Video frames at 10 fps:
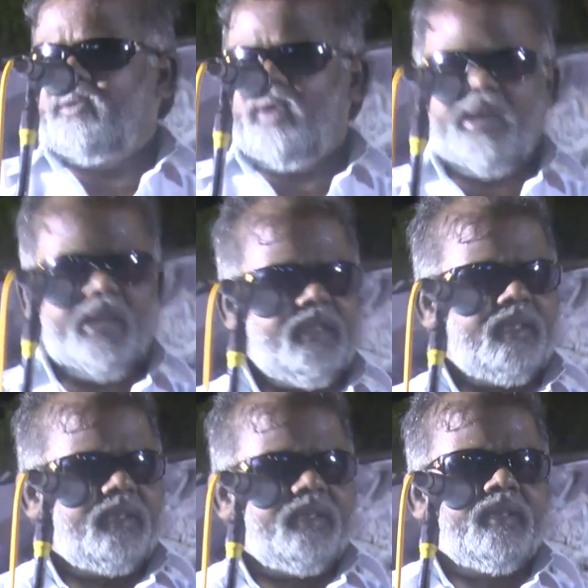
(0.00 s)
நூலினை
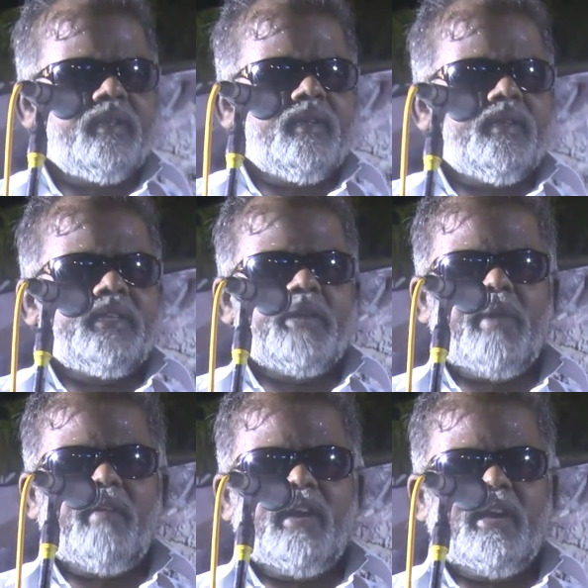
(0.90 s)

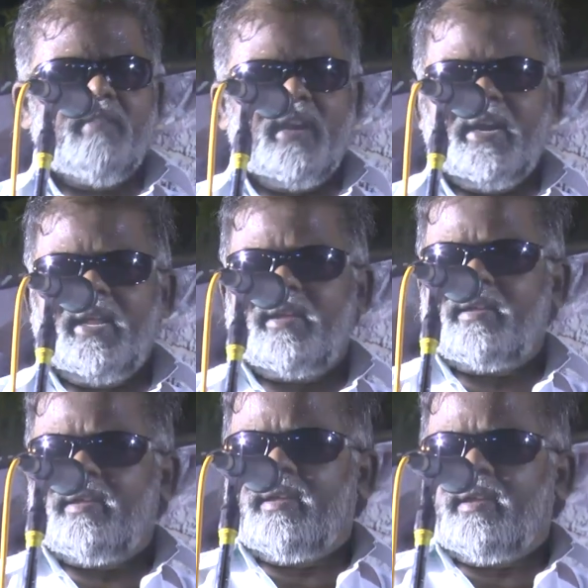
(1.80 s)
திருமாவேலன் வெளியிட
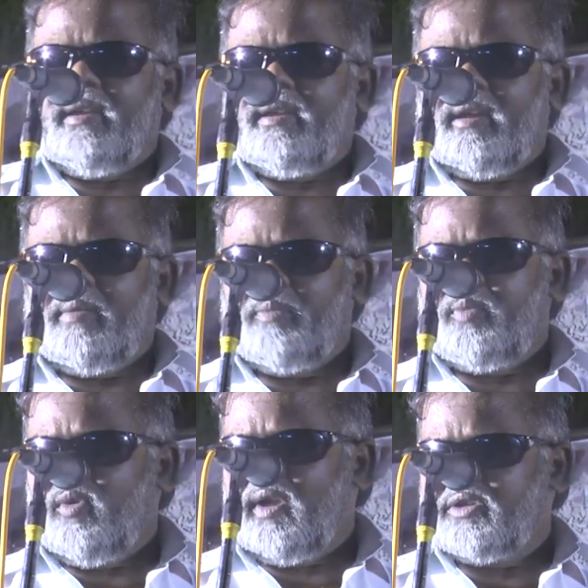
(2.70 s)
நம்முடைய
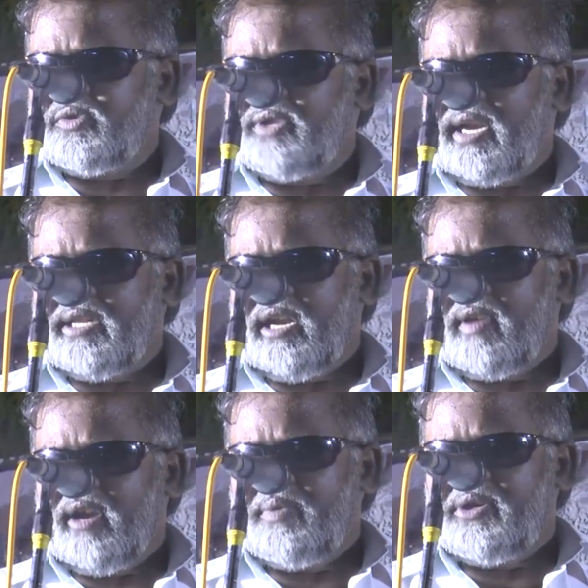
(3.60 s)
பூவுலக சுந்தரராஜன்
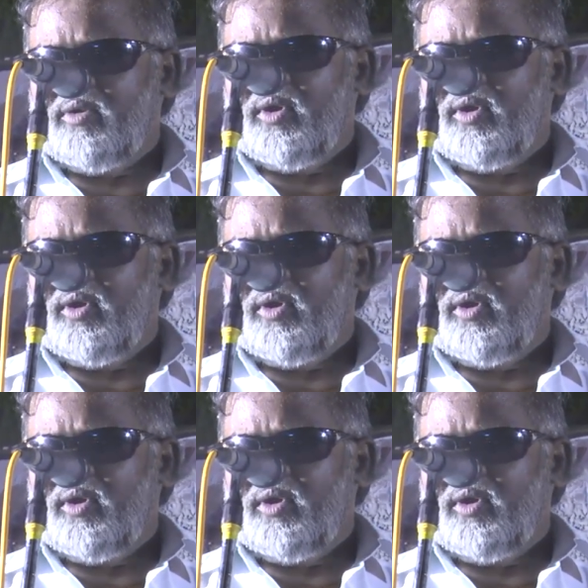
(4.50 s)
அவர்கள் பெற்றுக்